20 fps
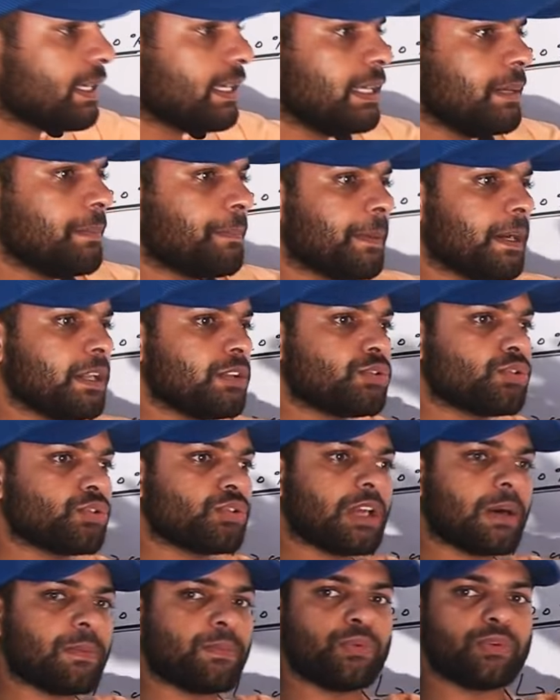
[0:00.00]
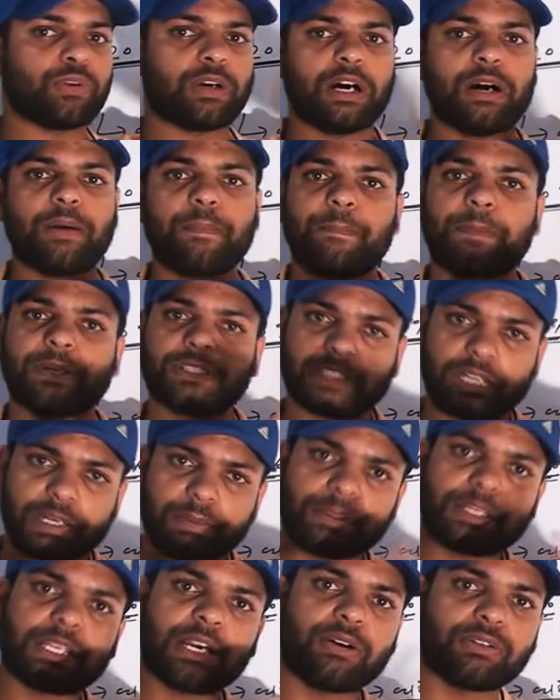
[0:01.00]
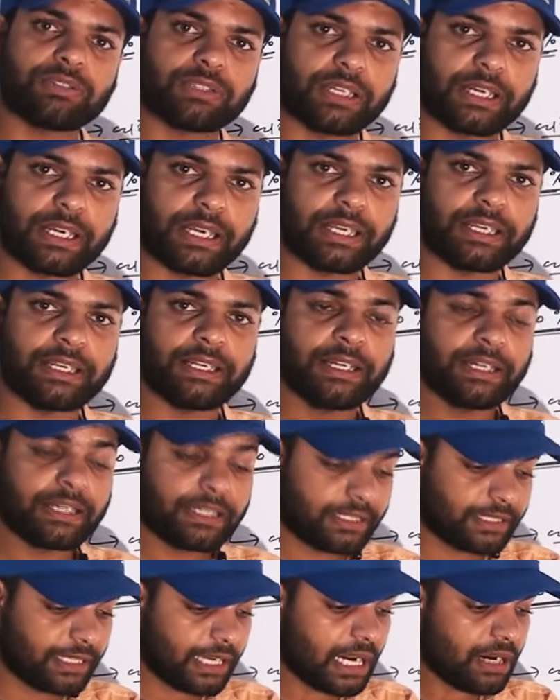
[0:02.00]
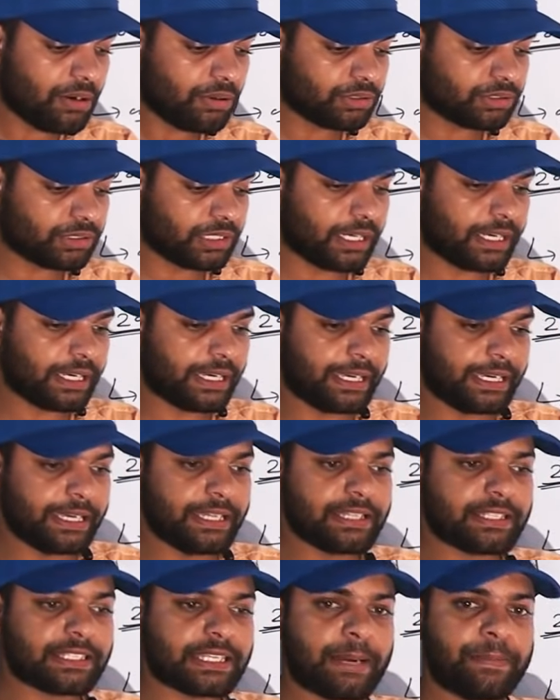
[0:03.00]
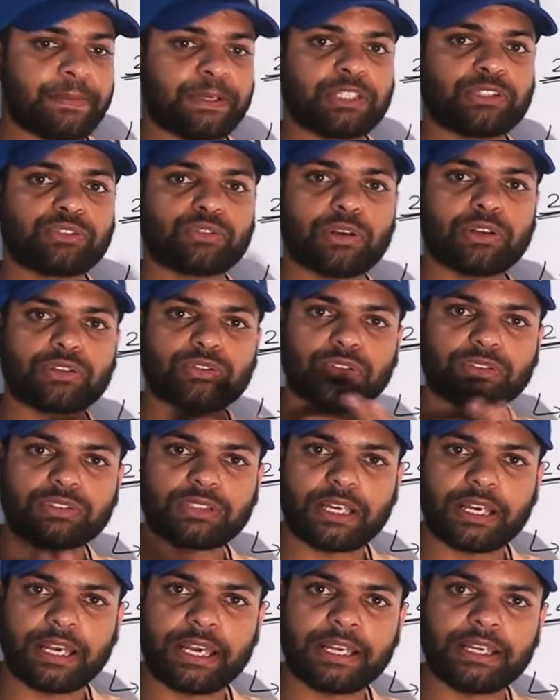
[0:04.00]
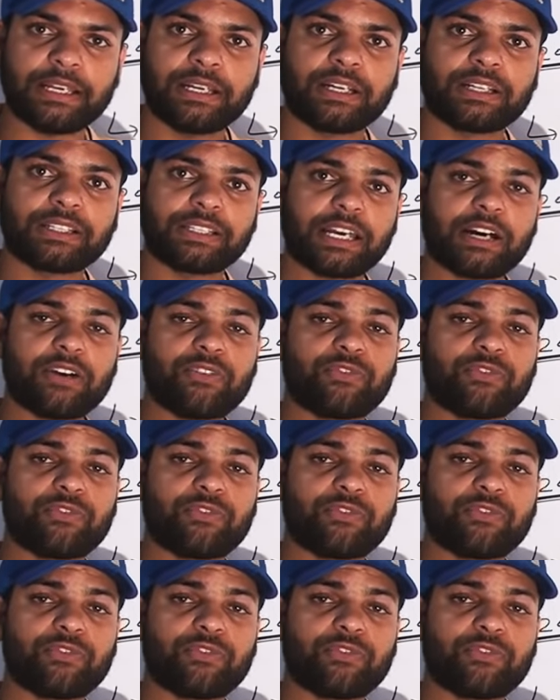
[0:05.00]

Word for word: कि इन 500 नामों का मतलब क्या होता है क्या होता है इनसेप्टिव सोल्स होता है क्या